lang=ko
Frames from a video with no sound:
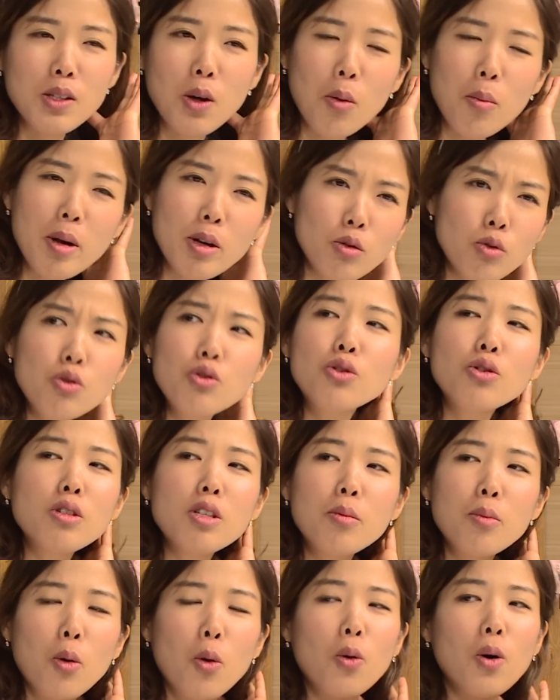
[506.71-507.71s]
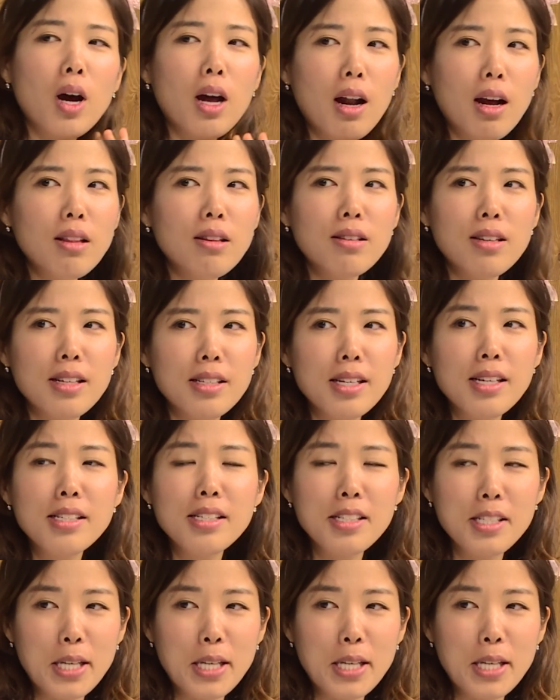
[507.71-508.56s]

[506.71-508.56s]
정말 꾸준히 뭔가를 하는 게 사실